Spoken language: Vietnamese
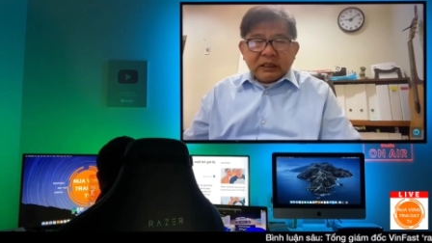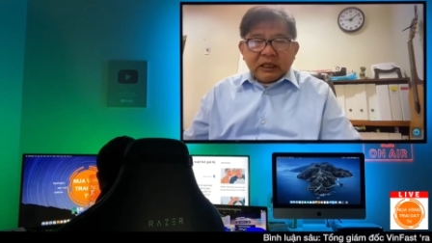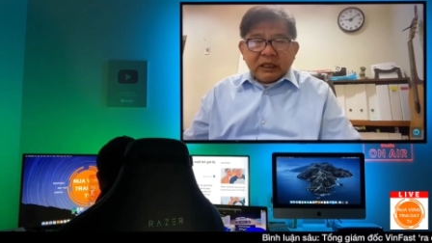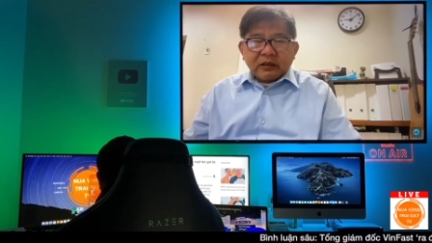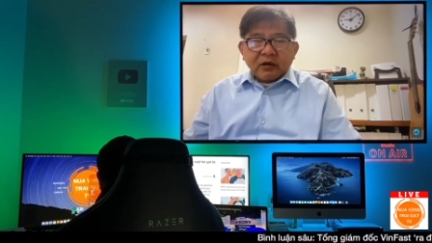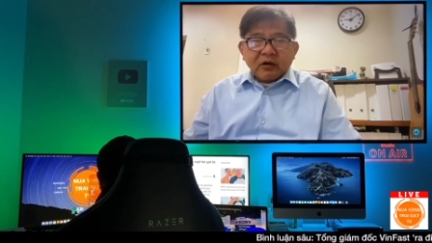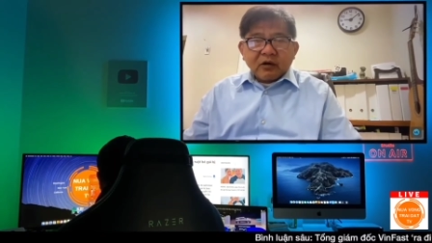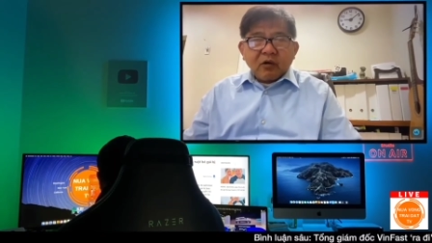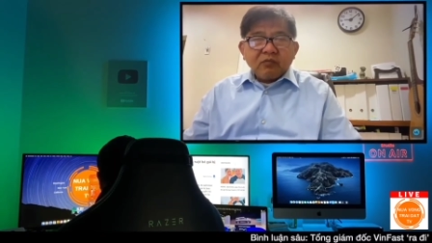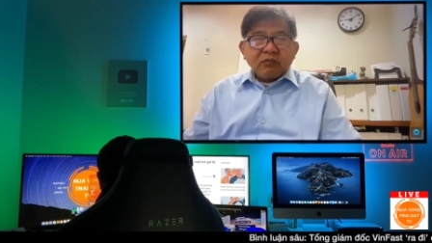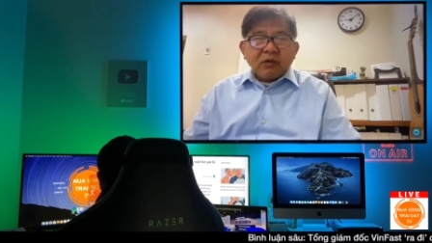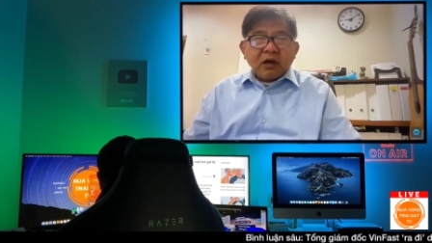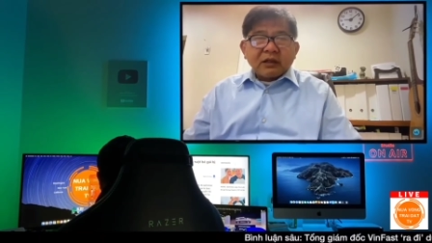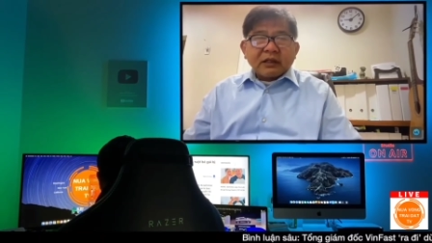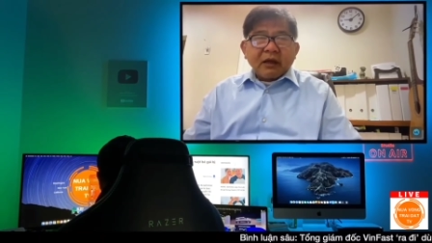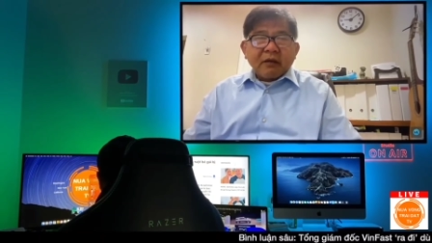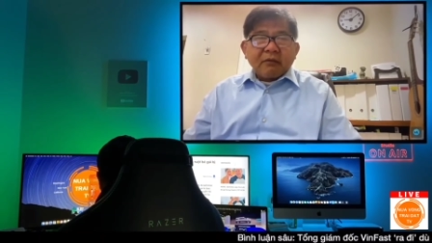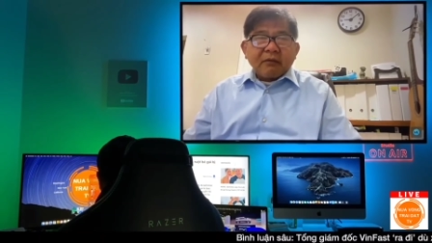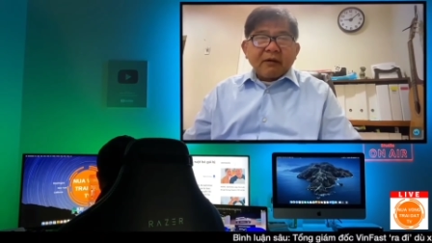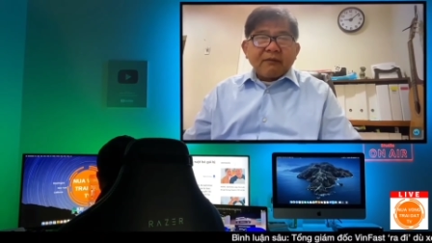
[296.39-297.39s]
nó đúng ở
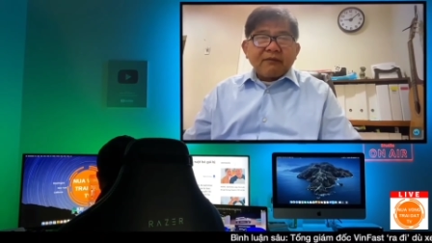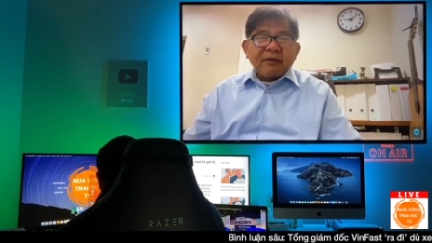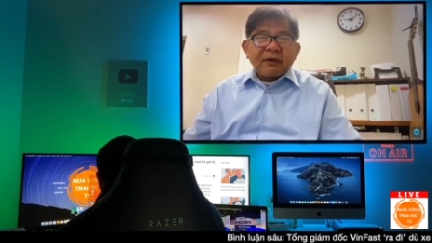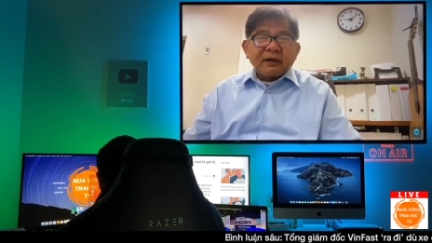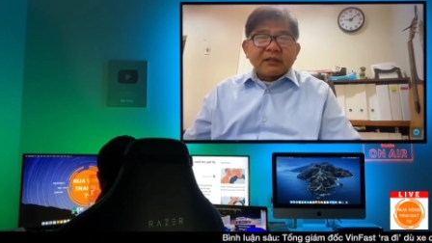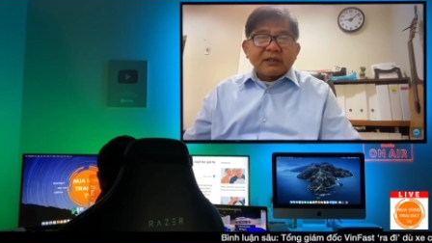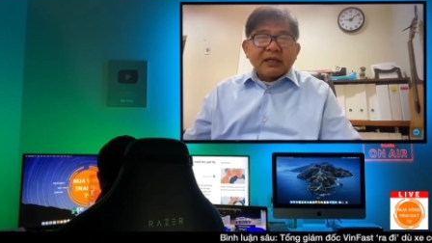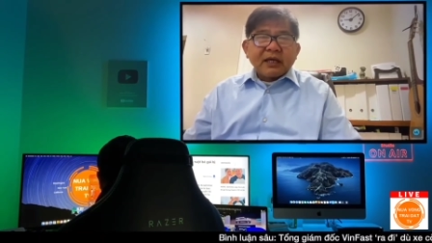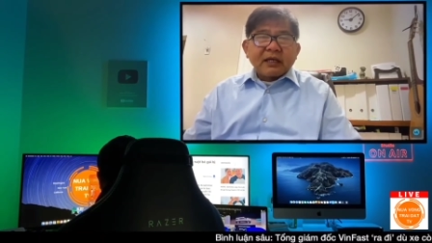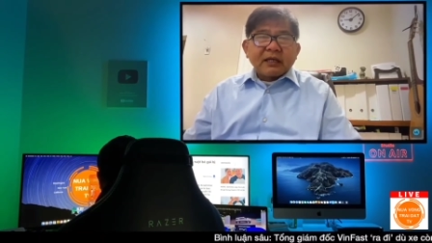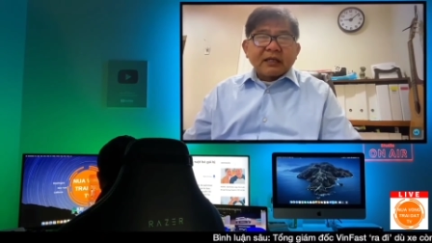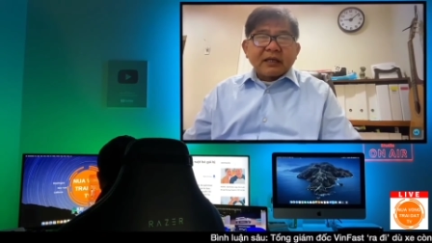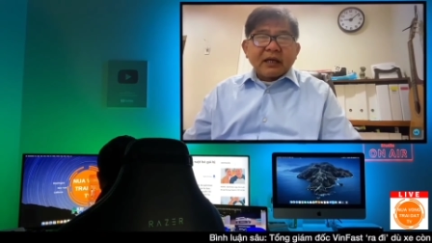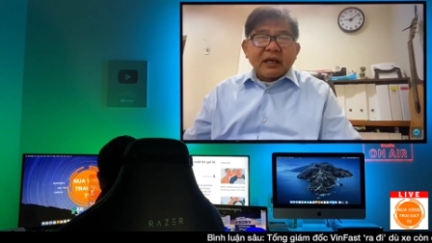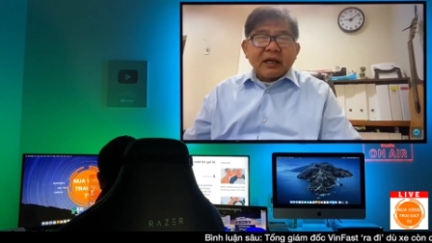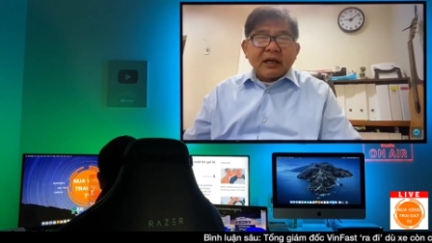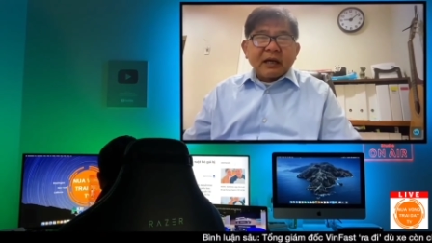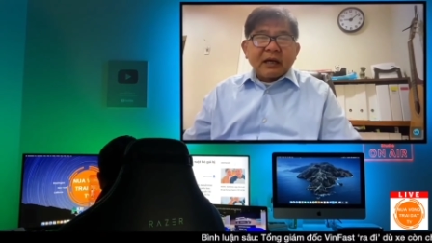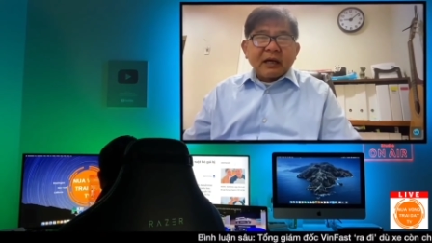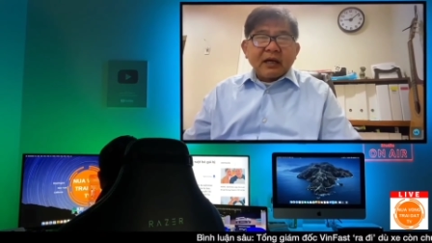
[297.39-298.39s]
theo cái phương diện
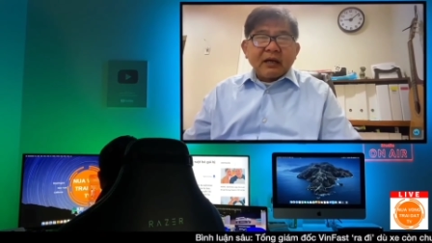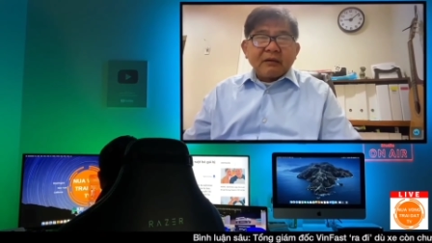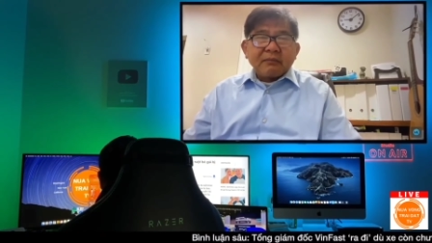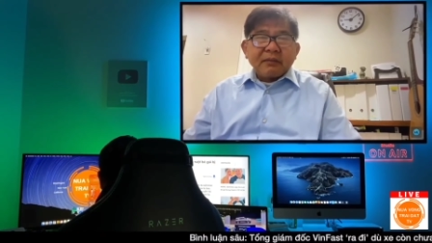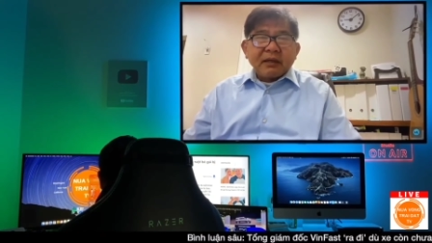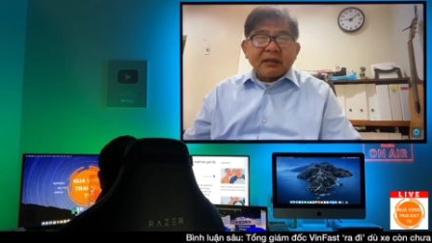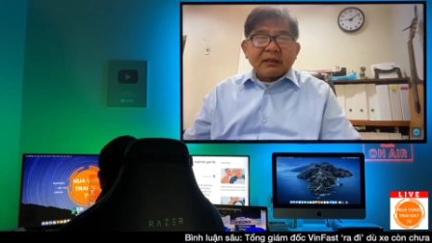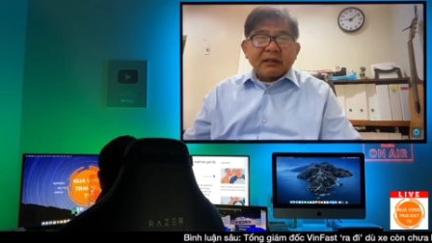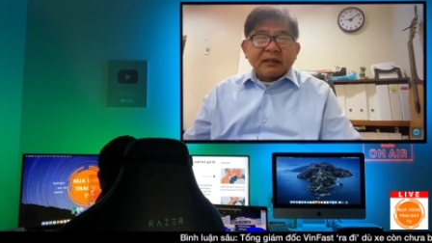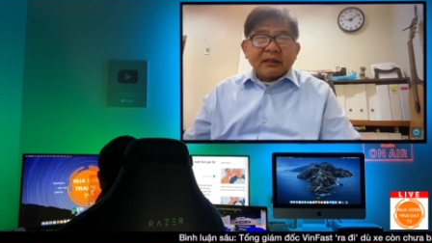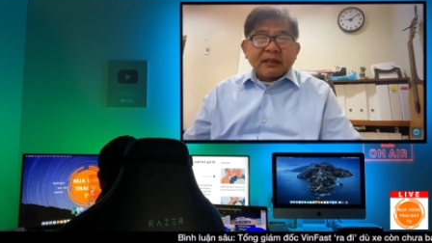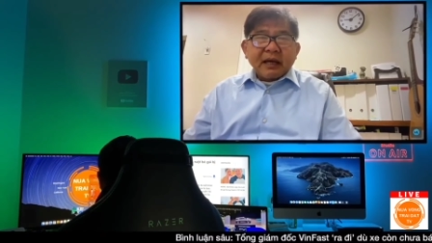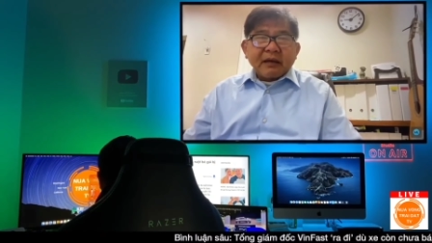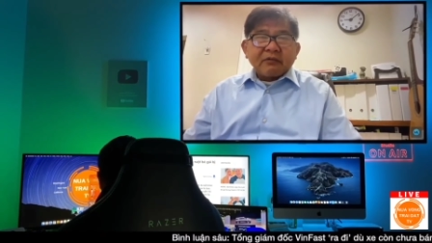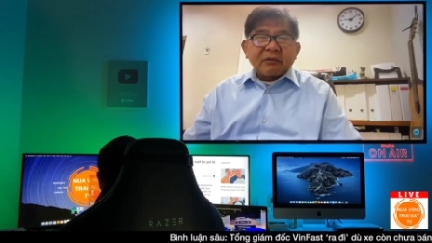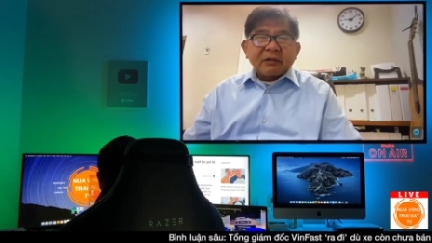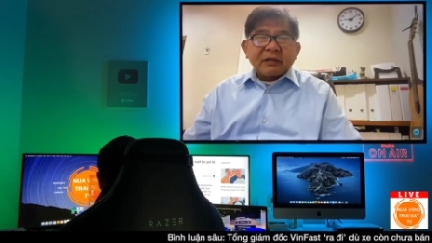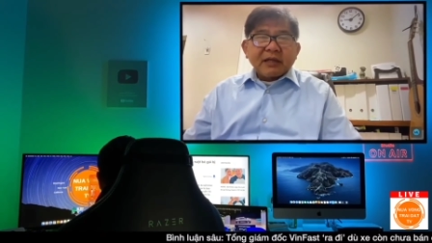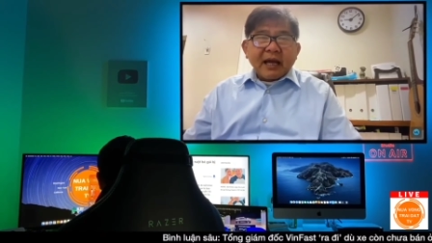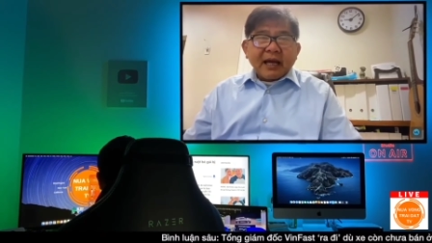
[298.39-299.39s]
ờ, ở bên các quốc
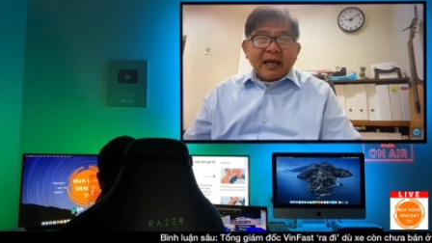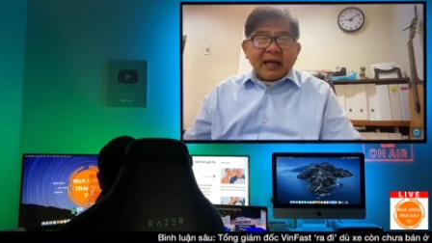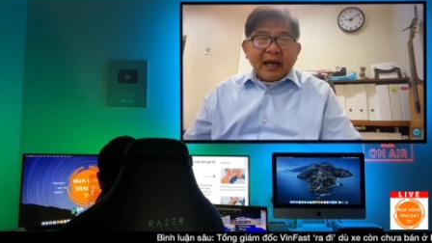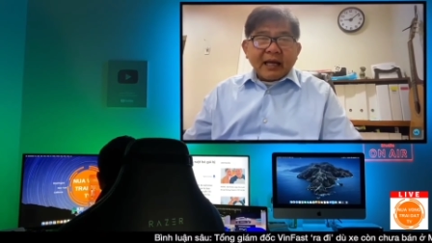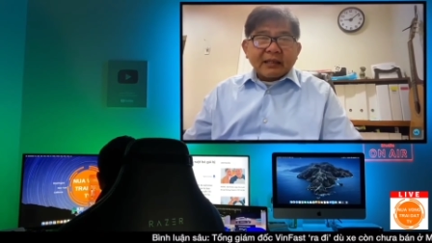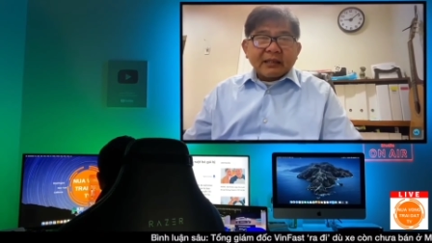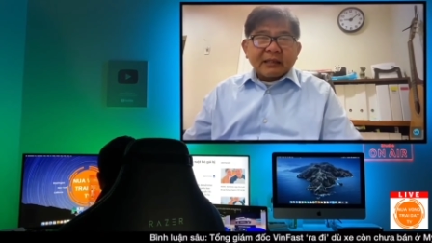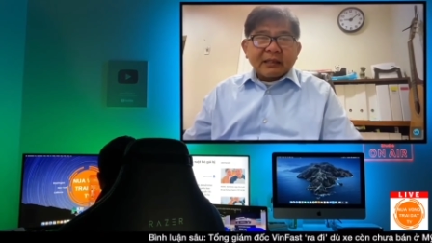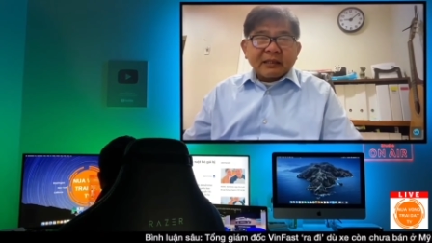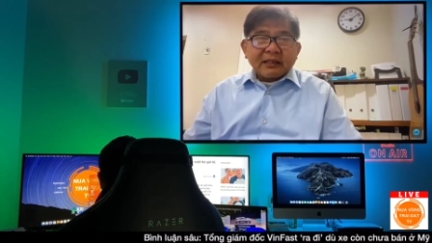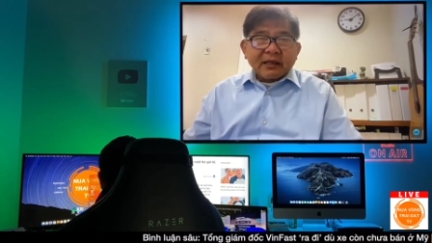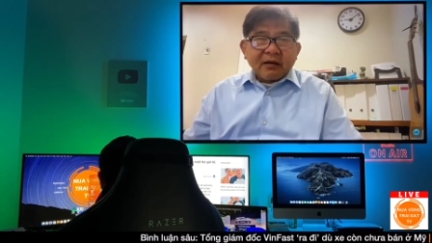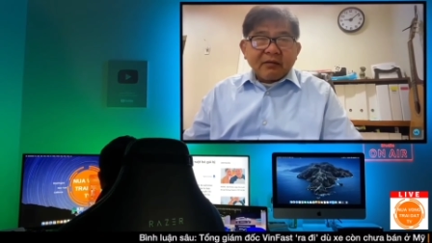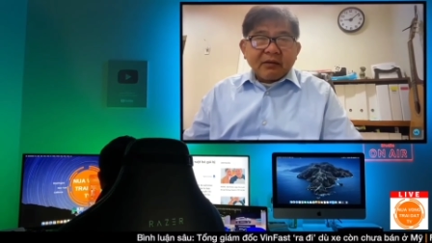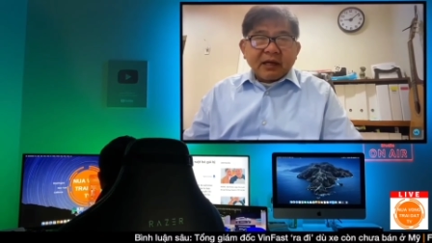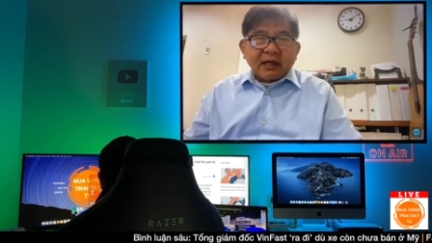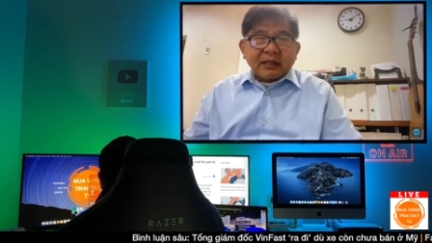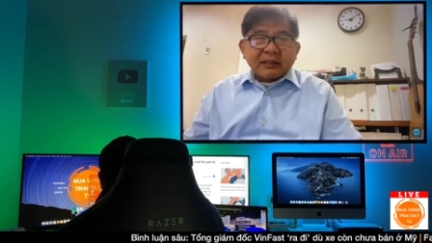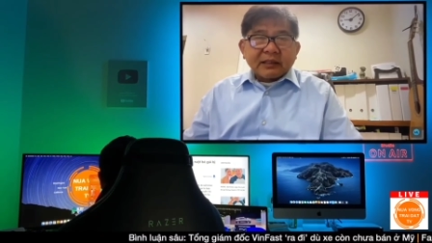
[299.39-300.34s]
gia khác thì nếu mà người